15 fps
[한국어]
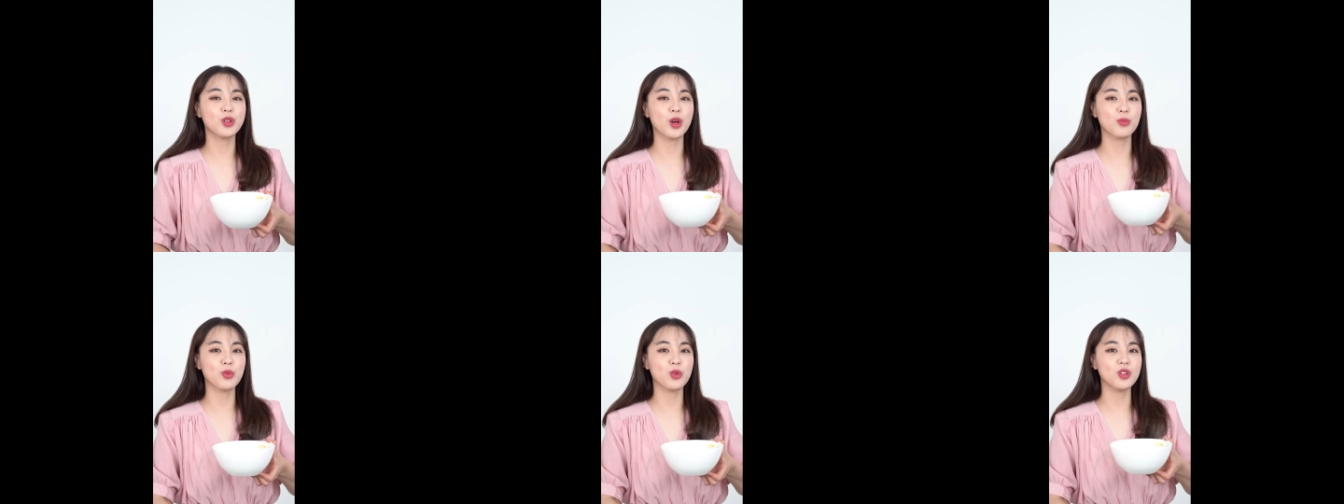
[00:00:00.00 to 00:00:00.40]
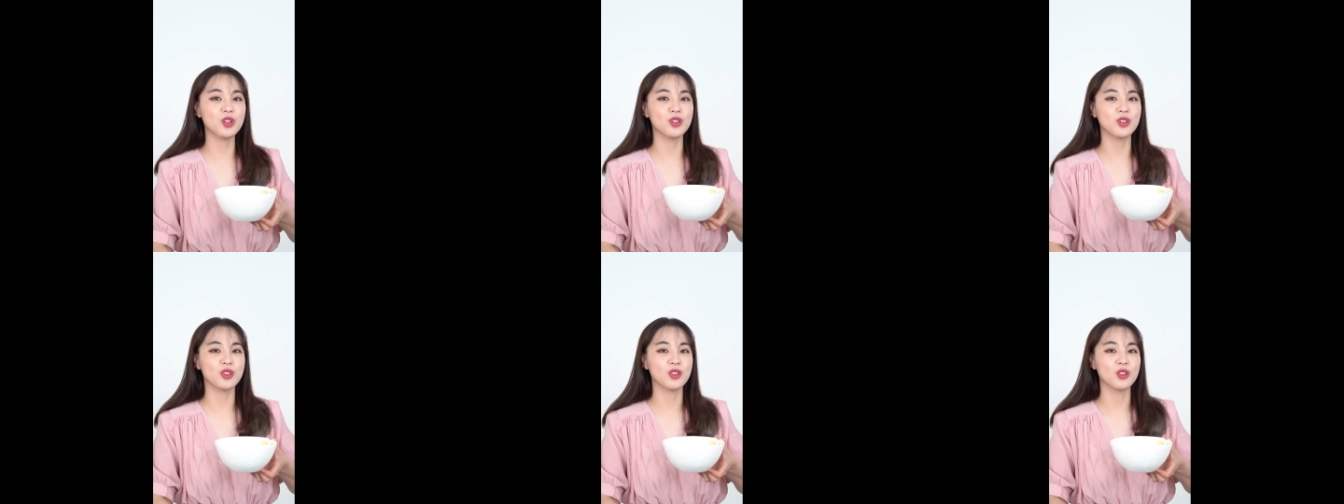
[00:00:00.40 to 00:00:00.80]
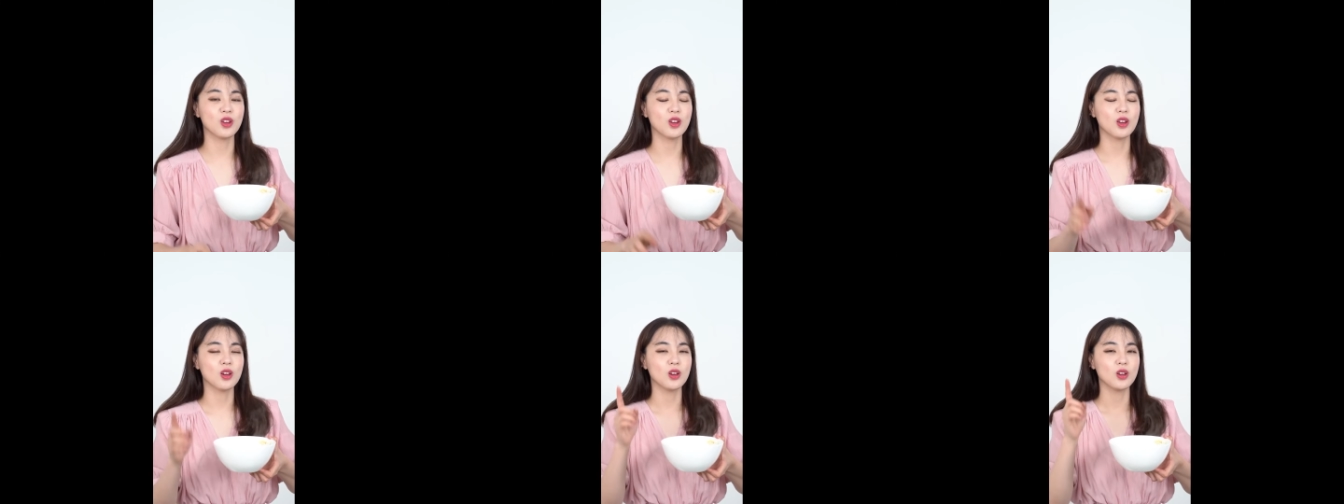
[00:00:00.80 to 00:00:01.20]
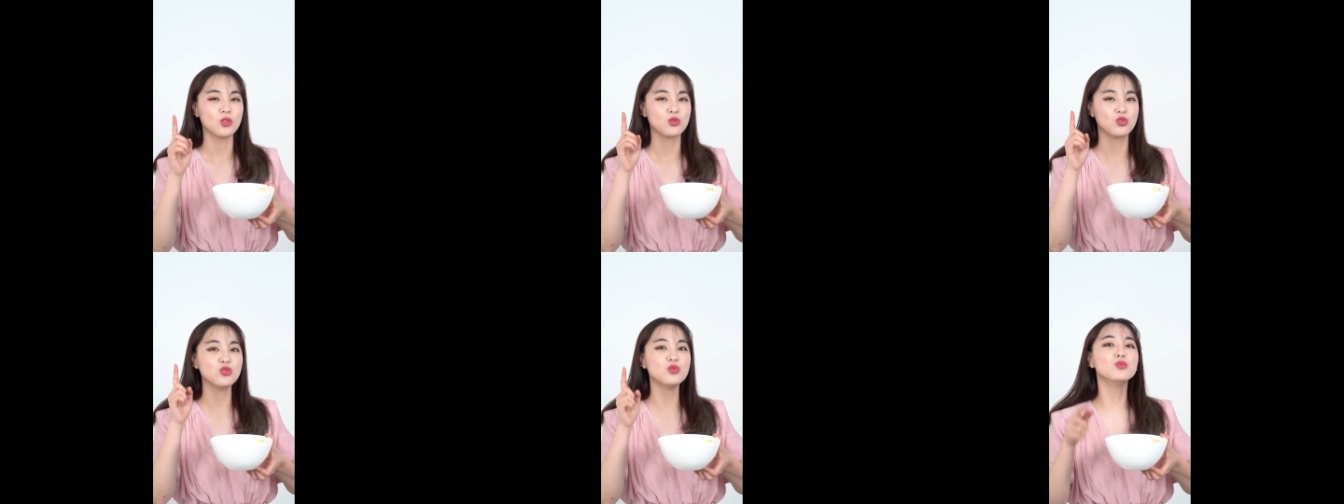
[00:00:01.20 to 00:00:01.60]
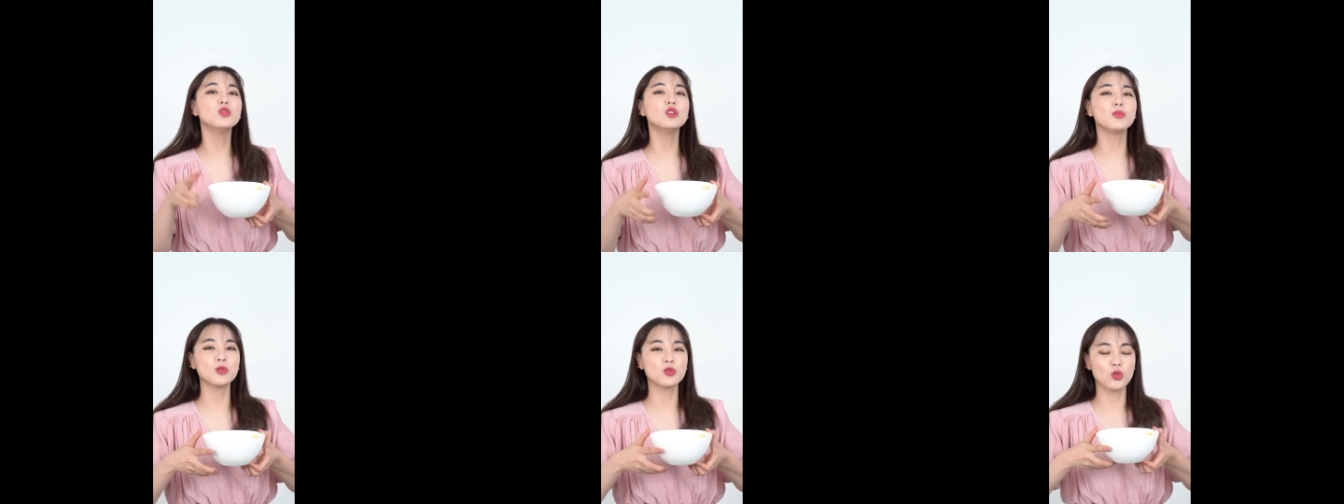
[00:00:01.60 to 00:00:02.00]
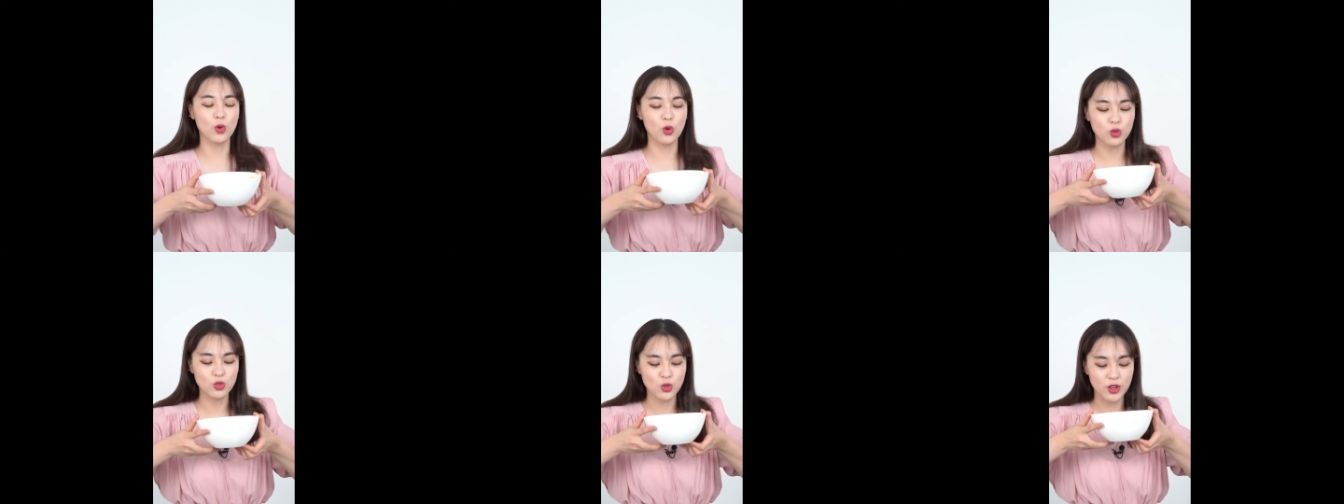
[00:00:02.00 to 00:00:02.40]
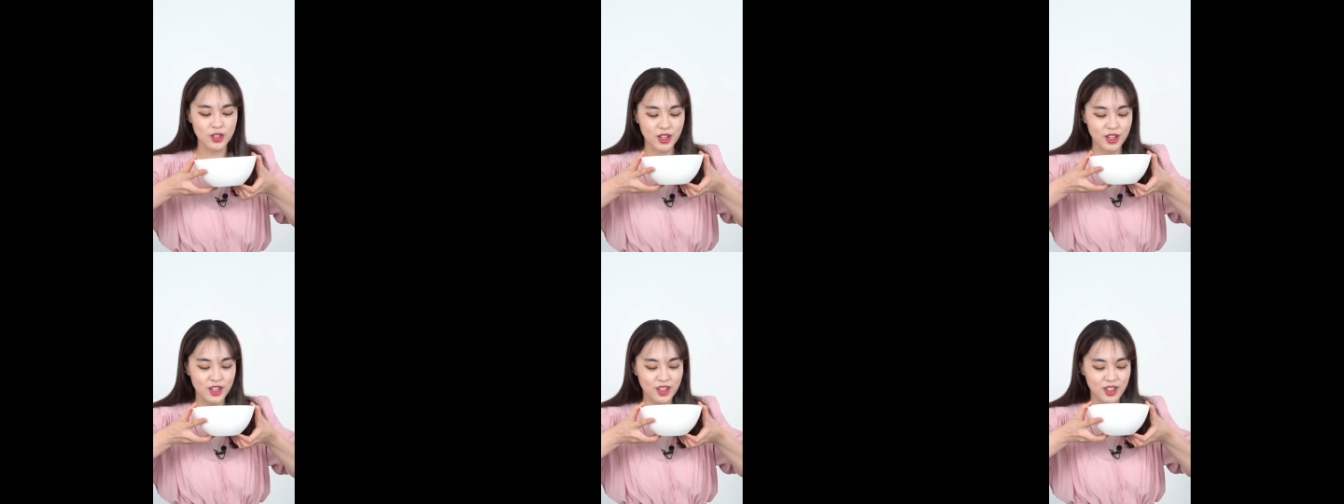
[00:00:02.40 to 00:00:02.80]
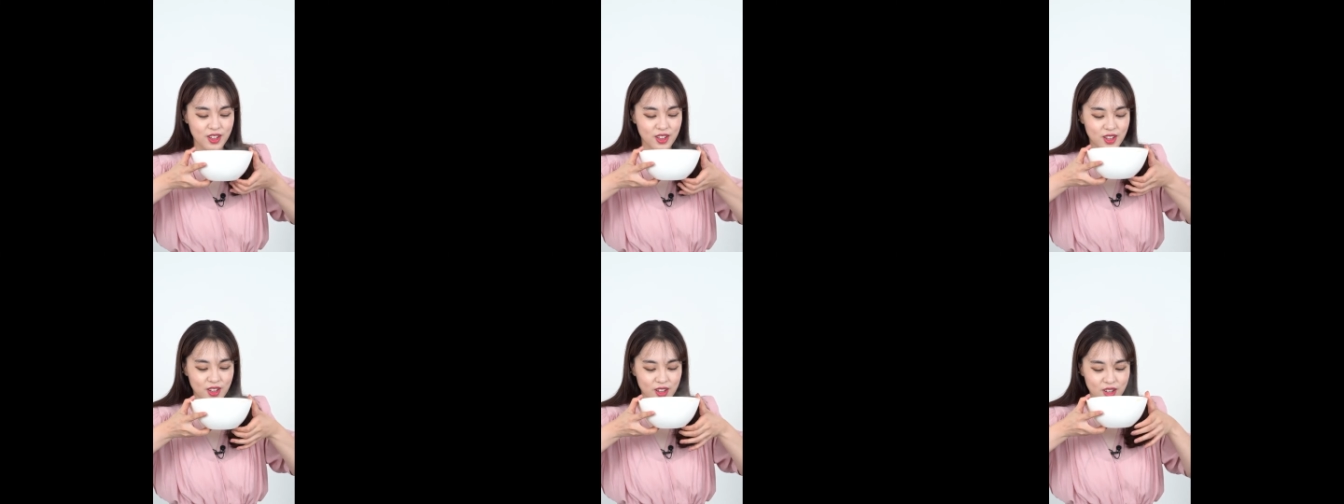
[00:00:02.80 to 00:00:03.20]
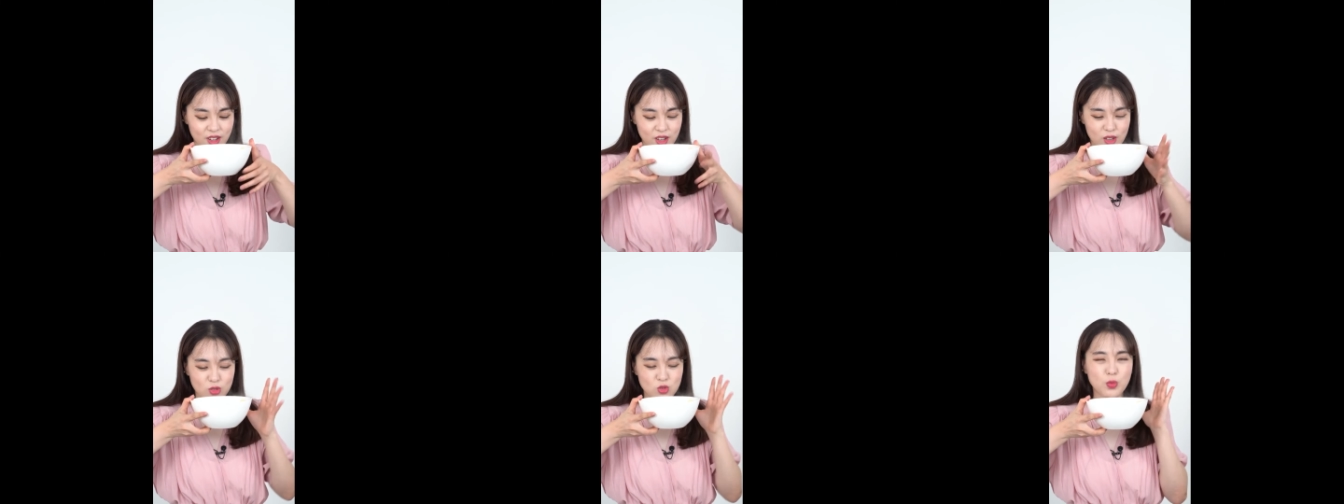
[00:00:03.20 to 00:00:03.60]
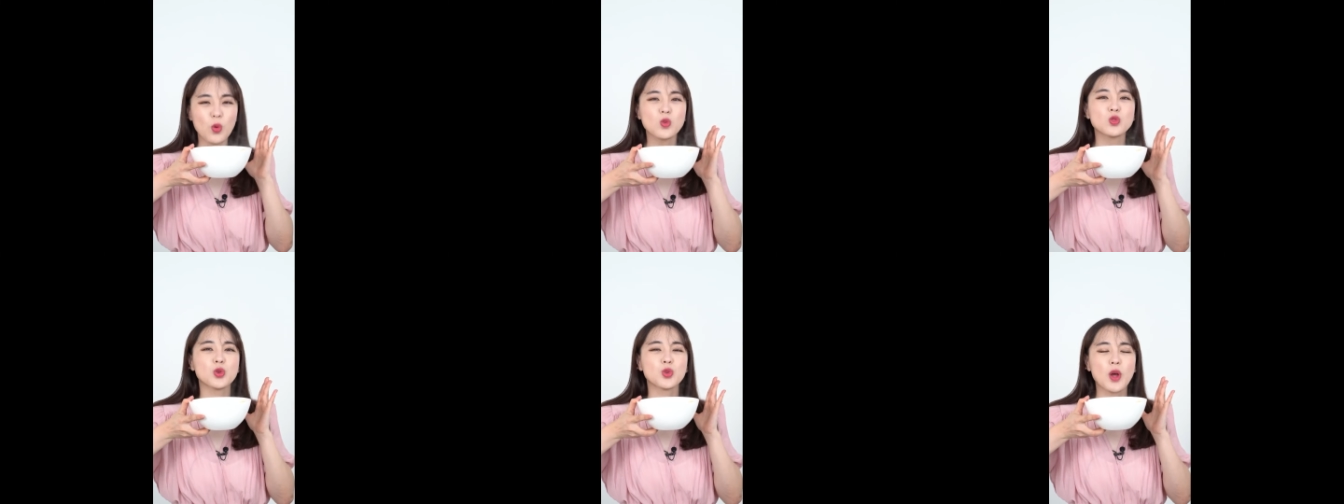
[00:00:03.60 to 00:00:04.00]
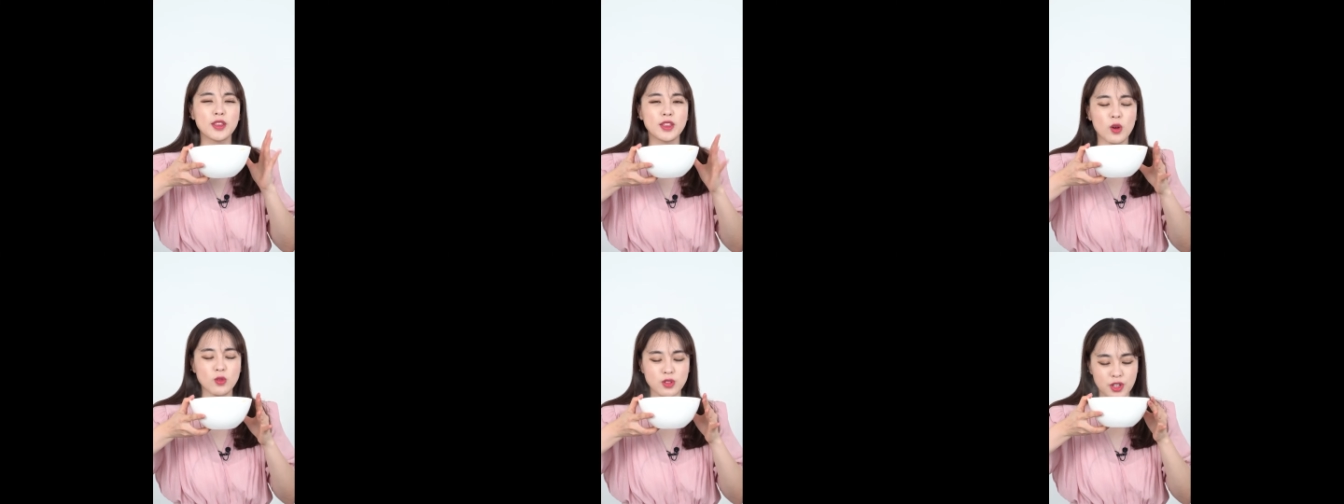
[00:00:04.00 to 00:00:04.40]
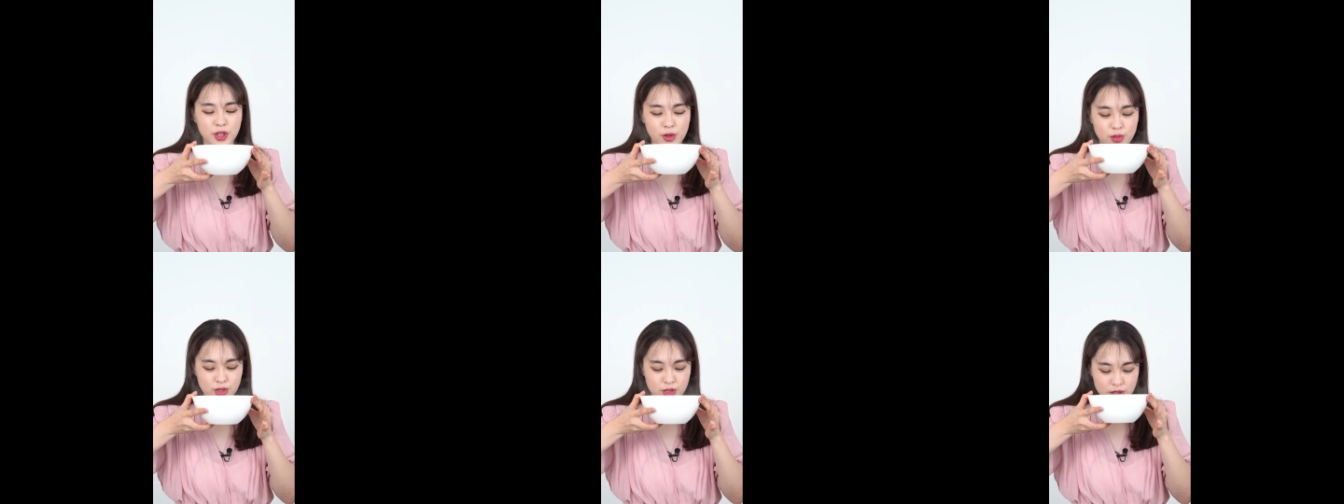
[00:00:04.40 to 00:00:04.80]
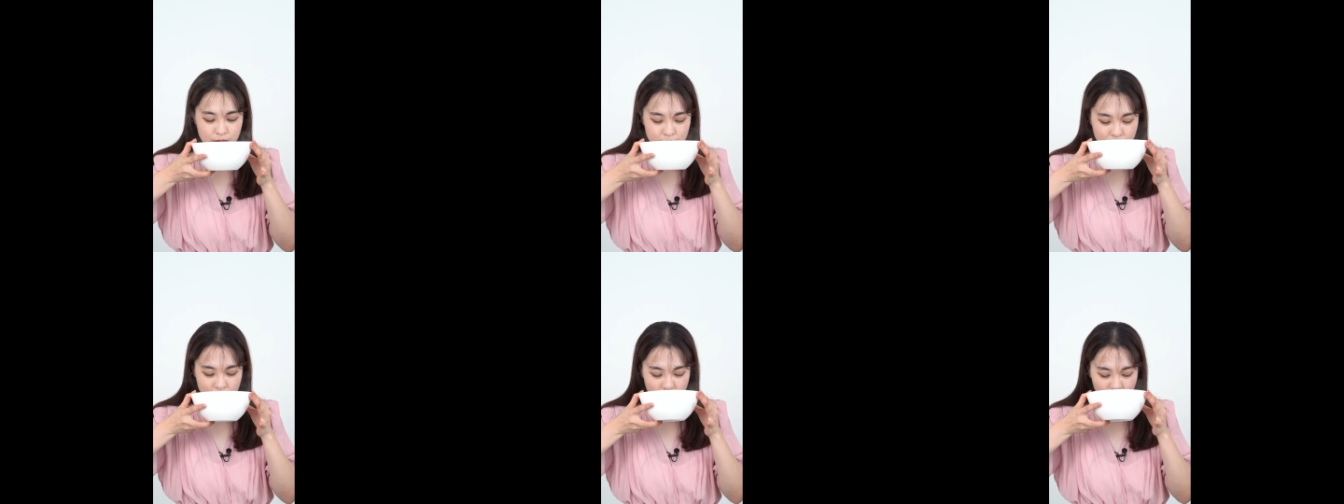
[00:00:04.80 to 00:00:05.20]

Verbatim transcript: 해물탕면은 국물 먼저 먹어줘야 돼. 음. 저 목소리도 안 나오잖아요 지금.